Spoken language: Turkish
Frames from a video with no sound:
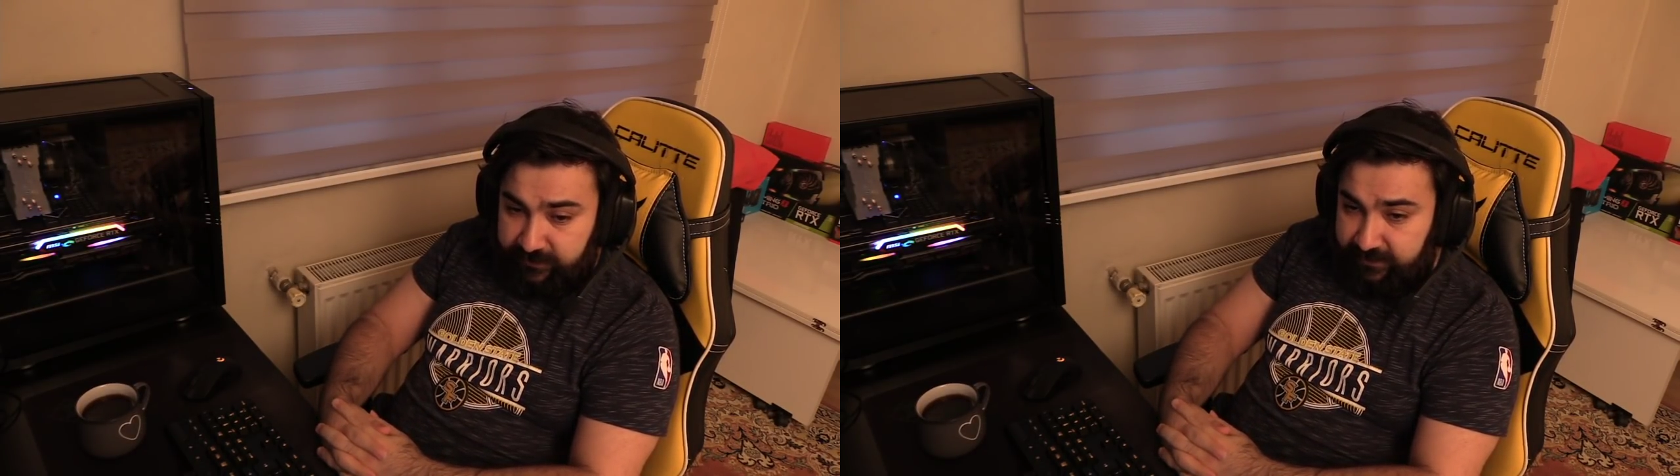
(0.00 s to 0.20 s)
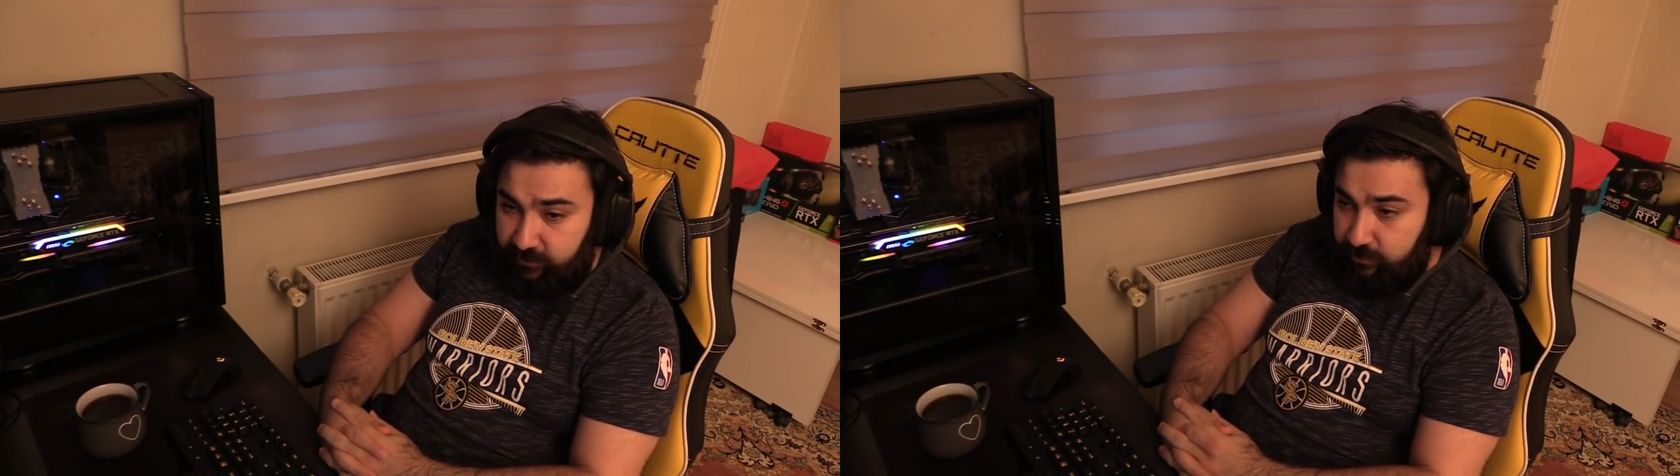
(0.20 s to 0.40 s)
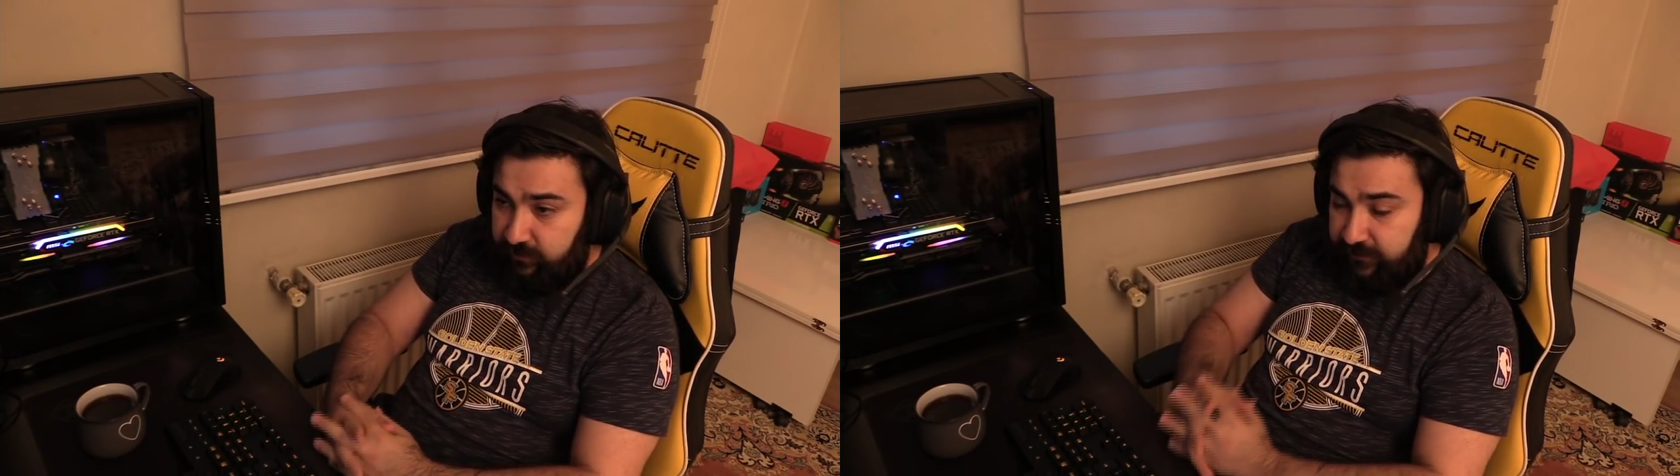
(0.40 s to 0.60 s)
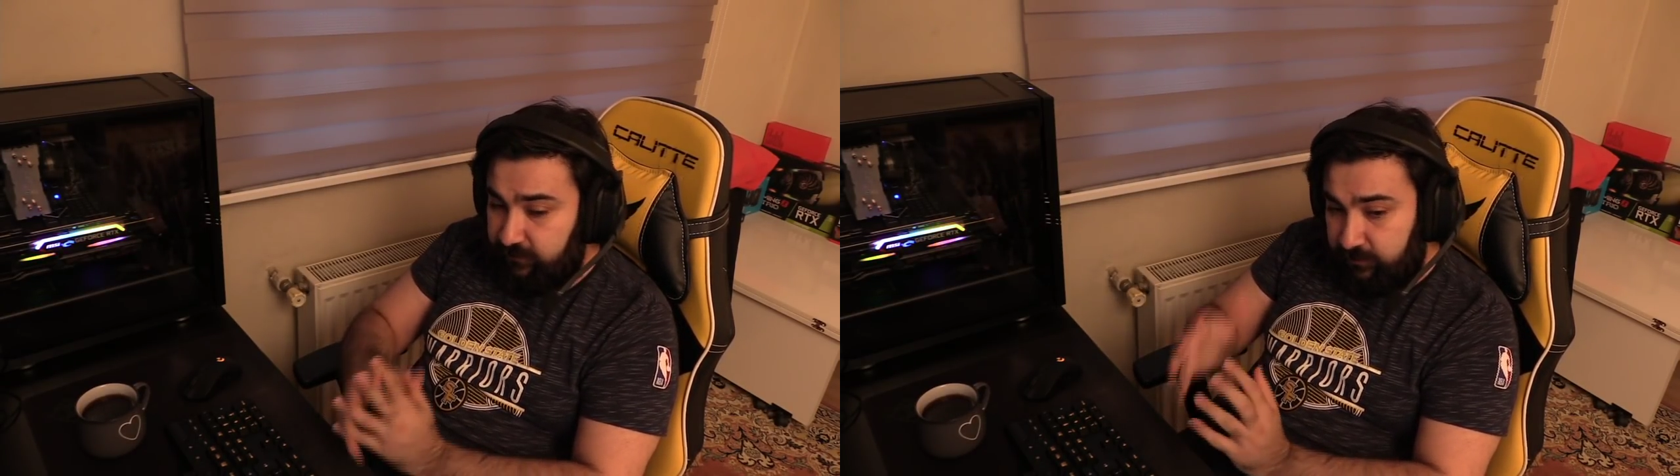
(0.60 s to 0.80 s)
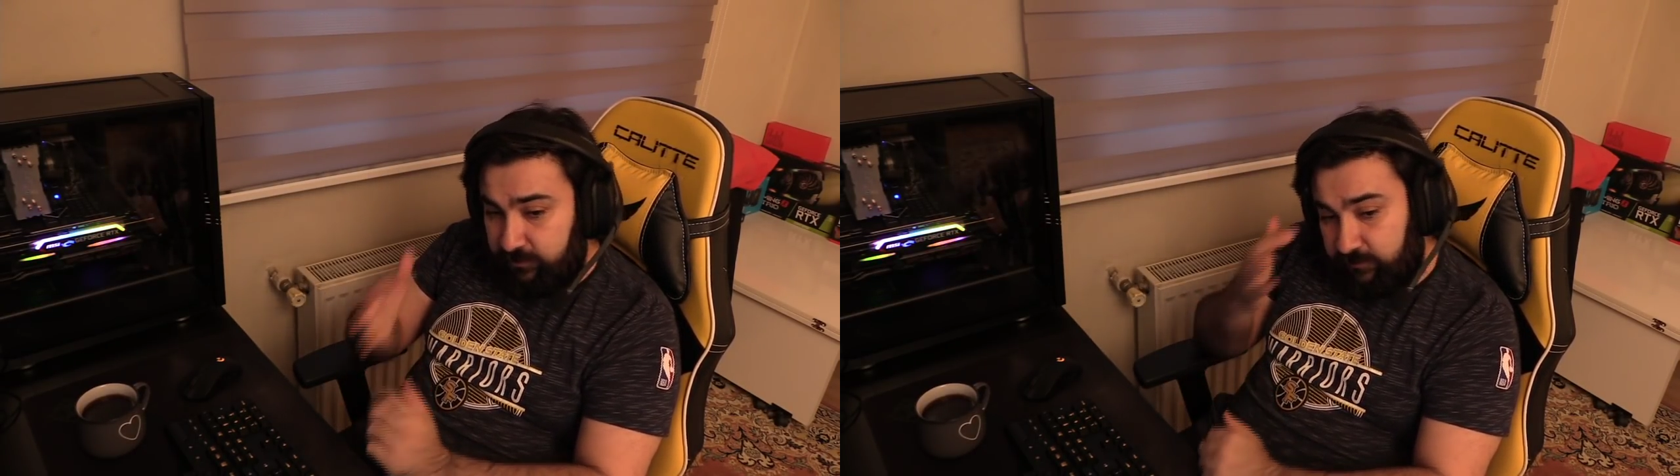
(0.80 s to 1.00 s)
Yani oyunda
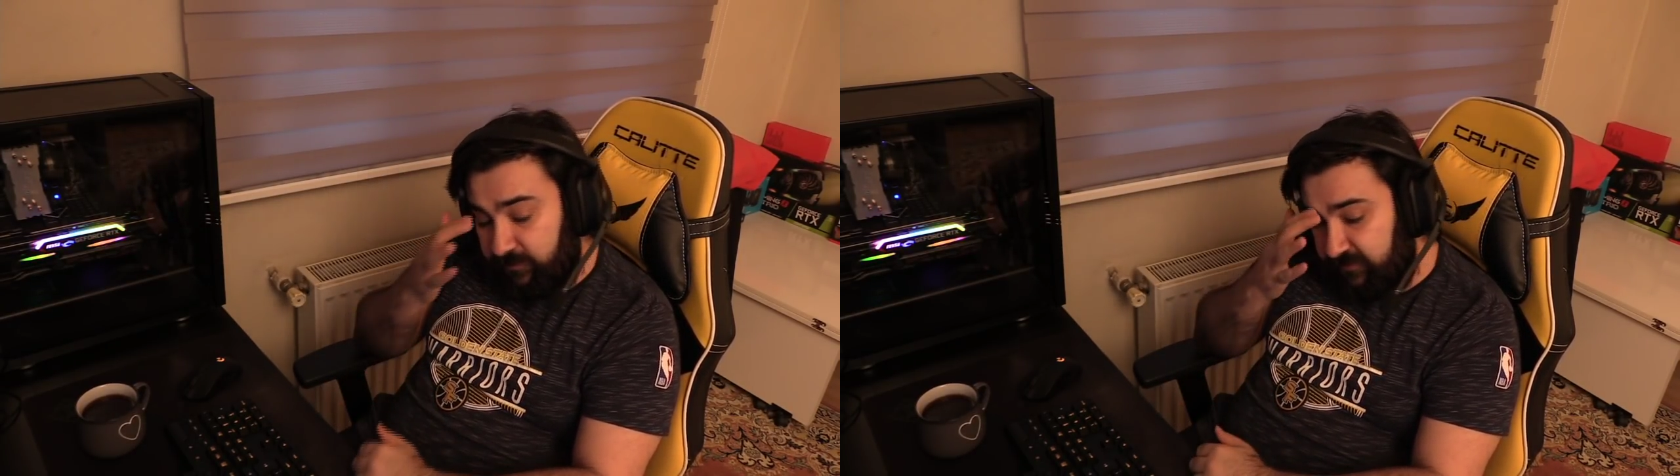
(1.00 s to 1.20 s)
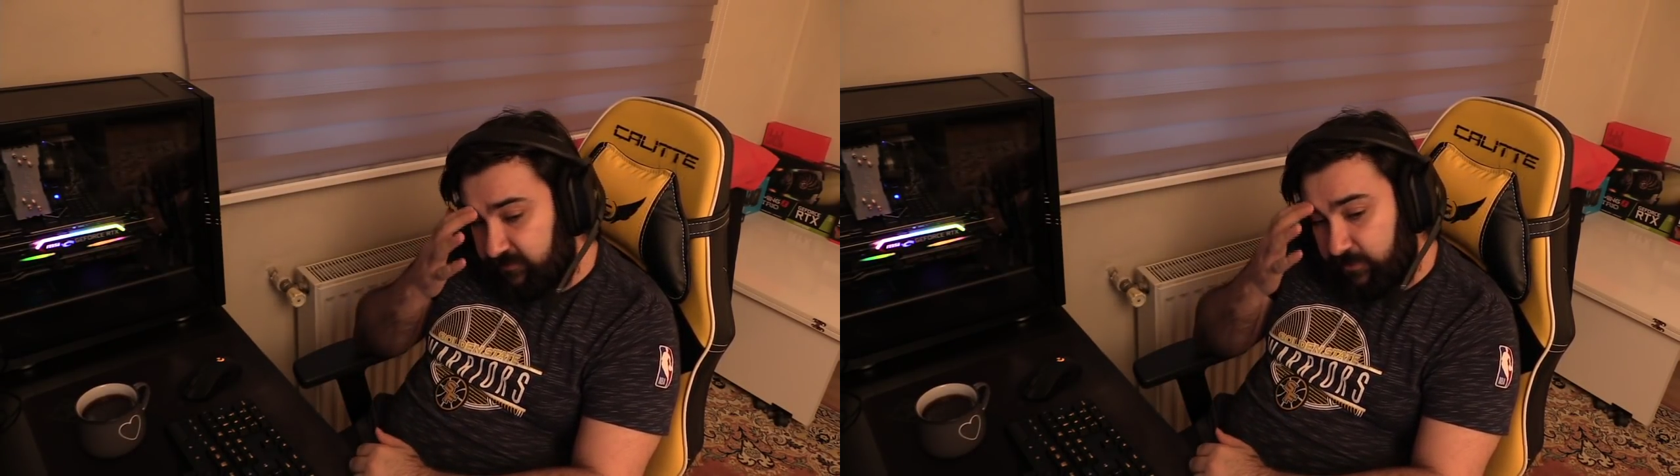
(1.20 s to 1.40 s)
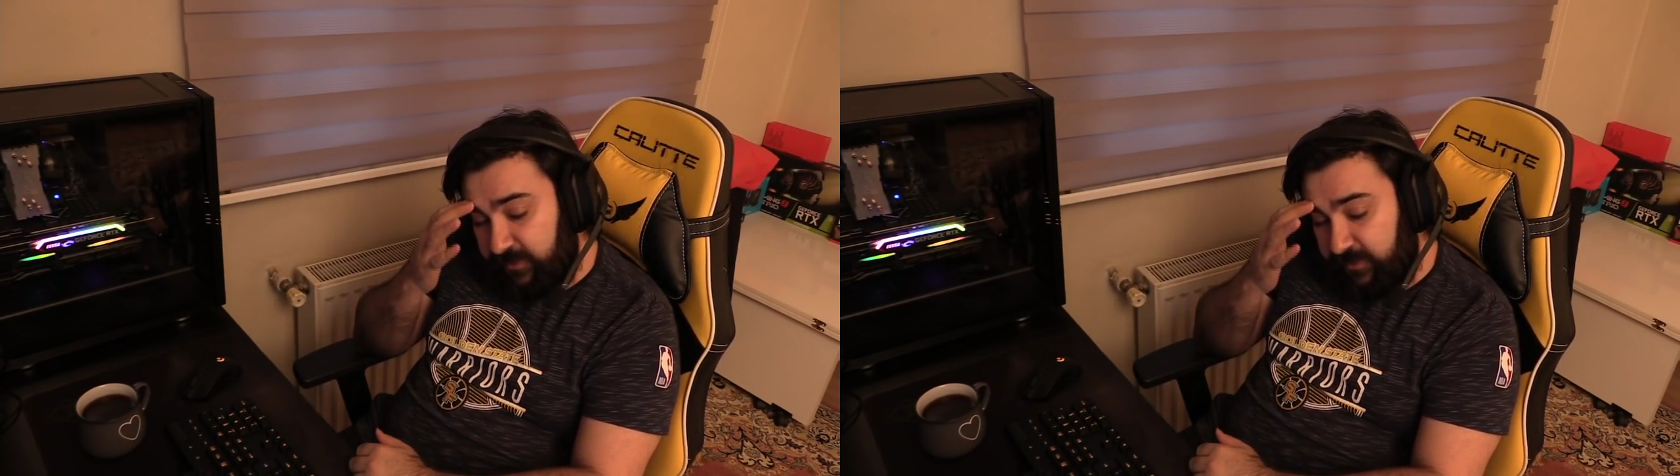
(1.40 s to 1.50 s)
vakit